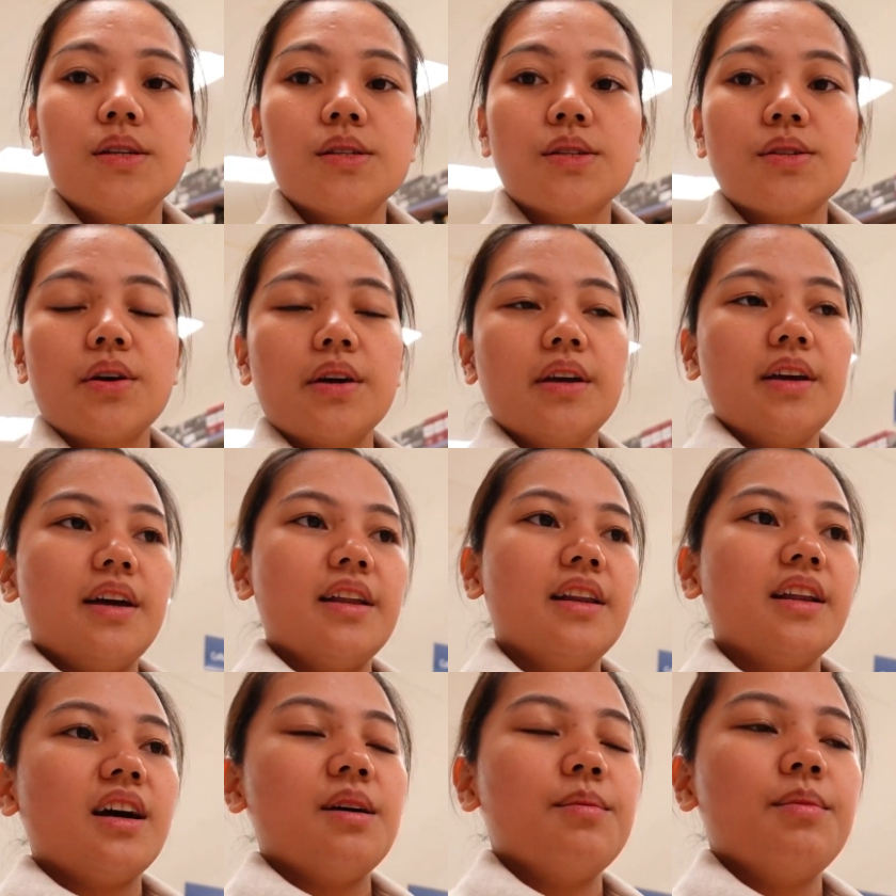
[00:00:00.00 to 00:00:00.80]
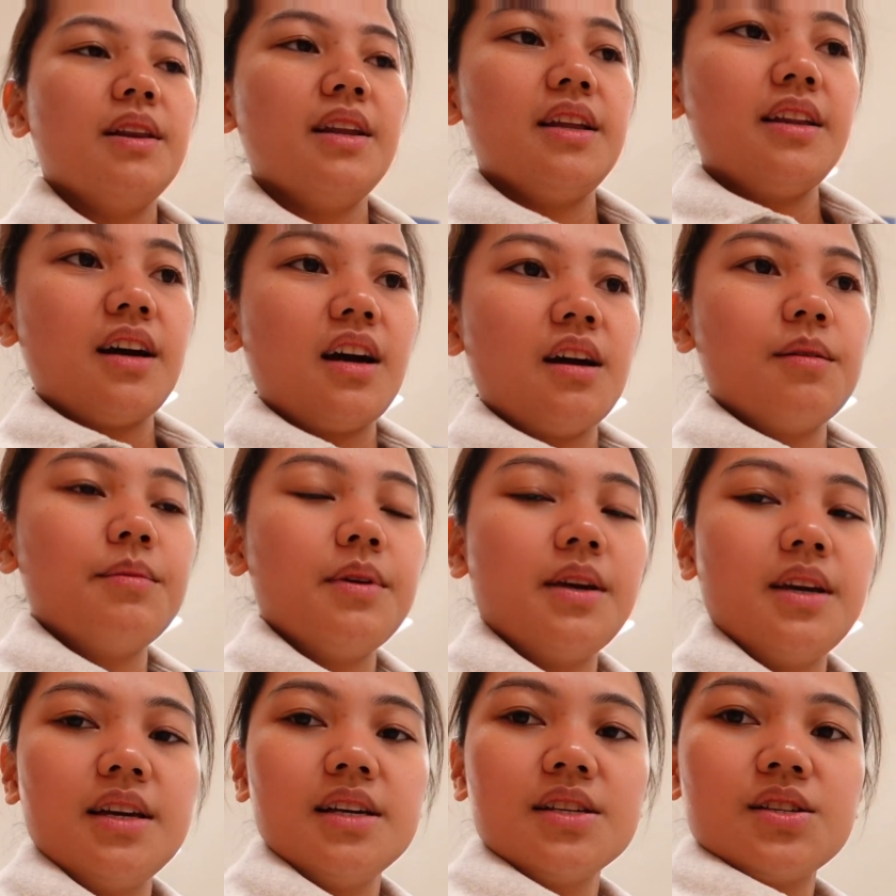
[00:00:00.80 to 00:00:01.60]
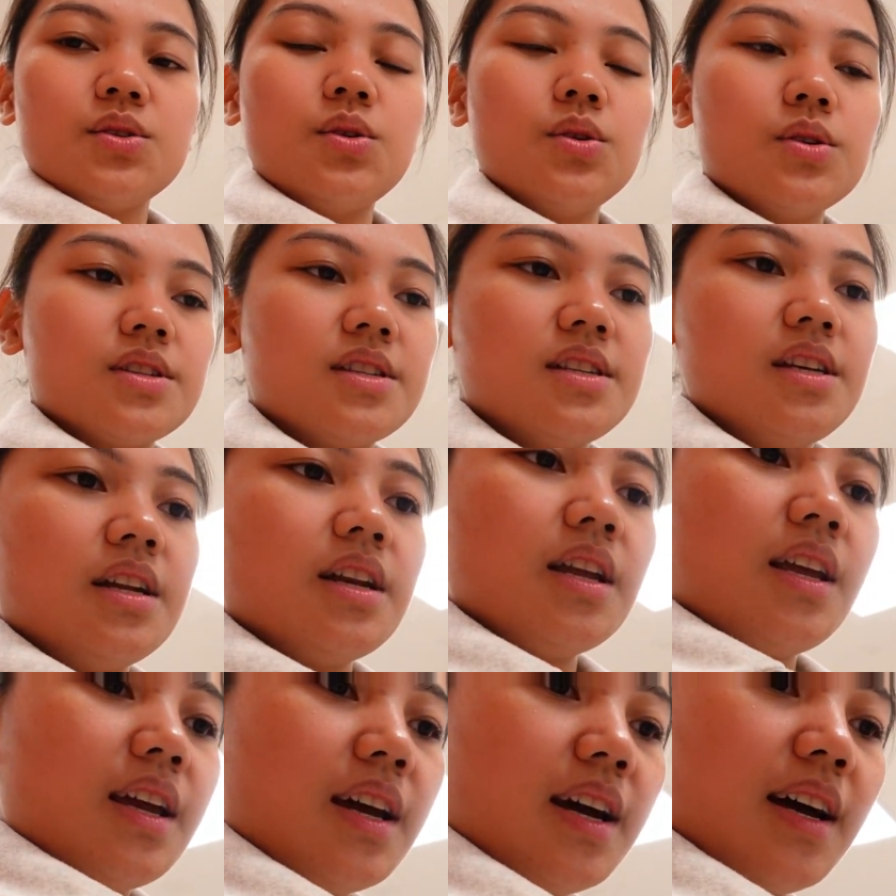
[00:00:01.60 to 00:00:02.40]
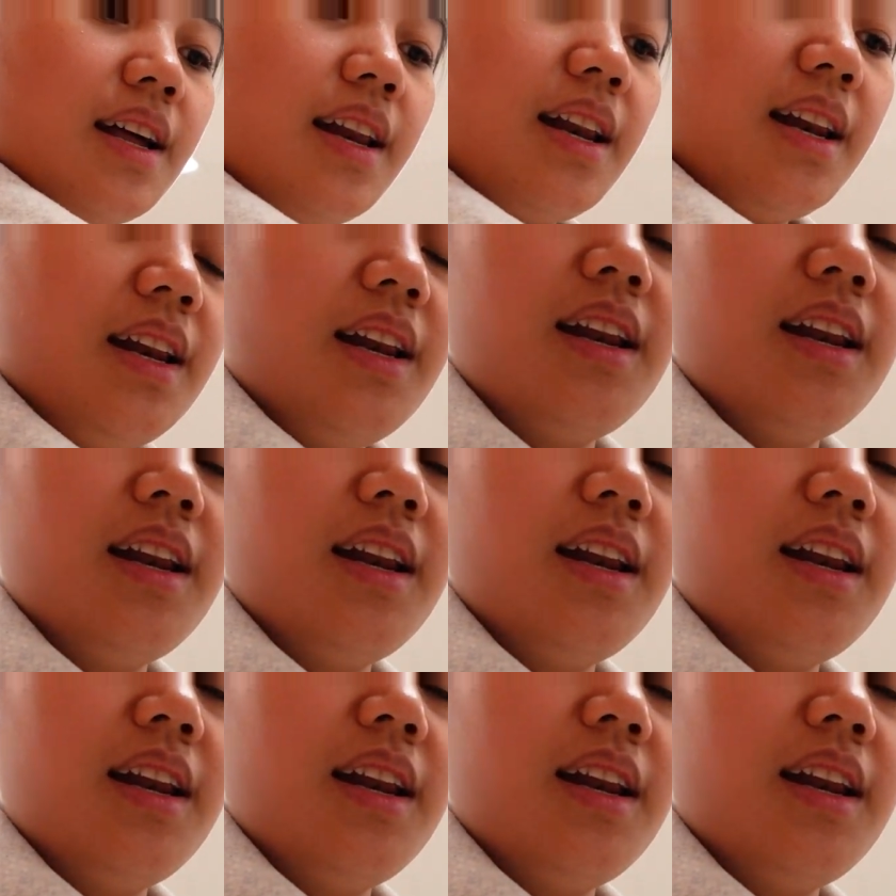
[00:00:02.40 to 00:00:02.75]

So, ayan, nakabili na kami. So, cereal.